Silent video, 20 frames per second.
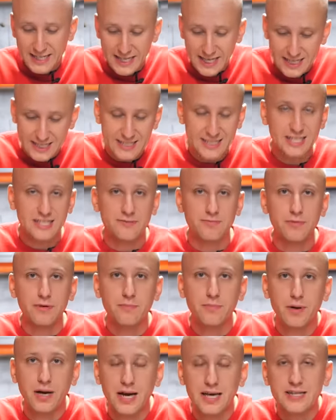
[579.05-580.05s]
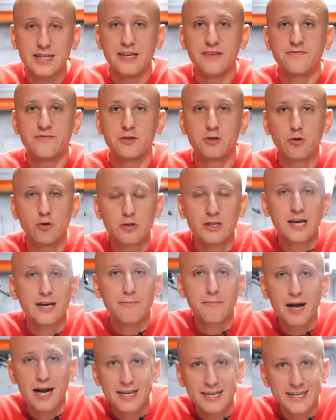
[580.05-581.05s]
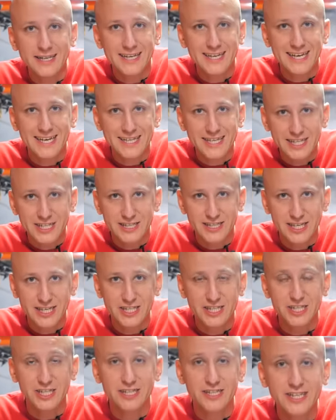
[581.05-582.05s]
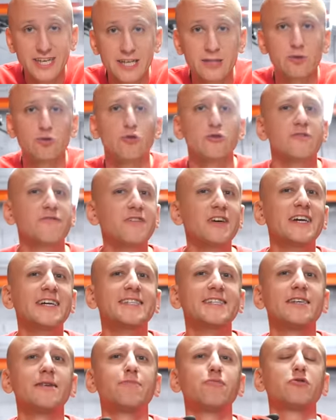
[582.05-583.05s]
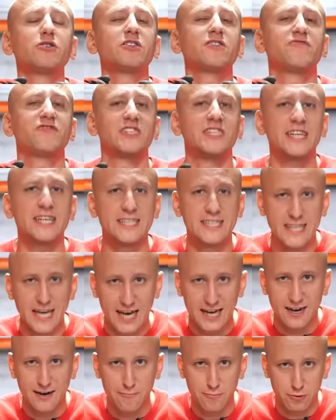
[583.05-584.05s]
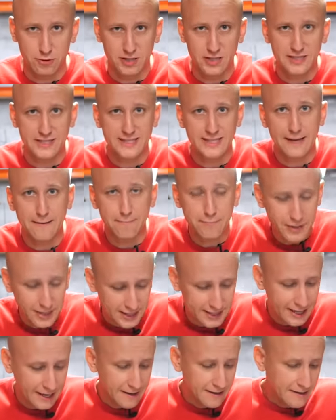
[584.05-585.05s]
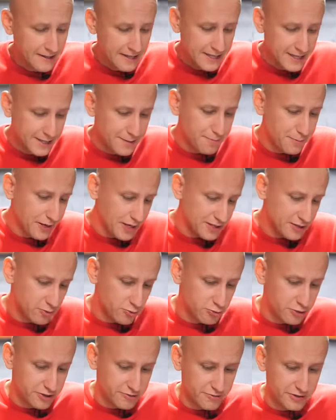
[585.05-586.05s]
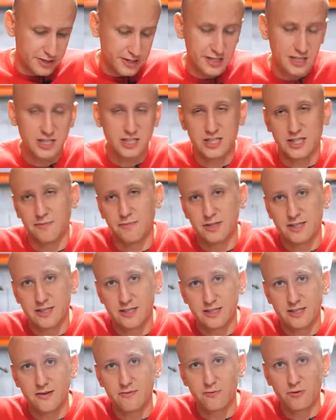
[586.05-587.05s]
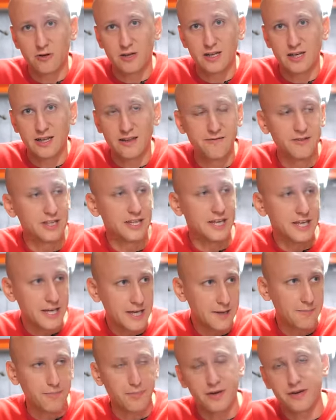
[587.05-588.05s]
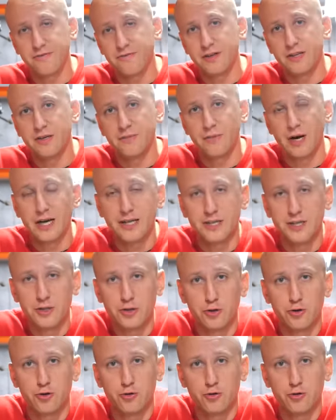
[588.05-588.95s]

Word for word: Если с мембраной все нормально, никаких трещин нет, то двигатель будет всегда работать стабильно и при откручивании крышки маслозаливной горловины, и при вынимании